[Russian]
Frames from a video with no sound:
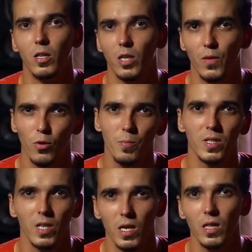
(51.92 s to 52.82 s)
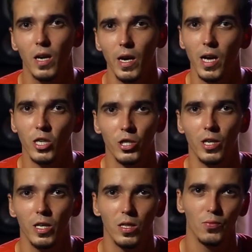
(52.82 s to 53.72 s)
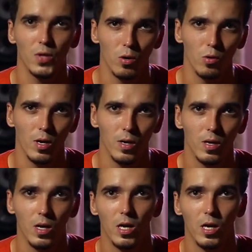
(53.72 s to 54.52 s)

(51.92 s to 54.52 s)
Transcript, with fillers: Телефон постоянно горячий, это второе.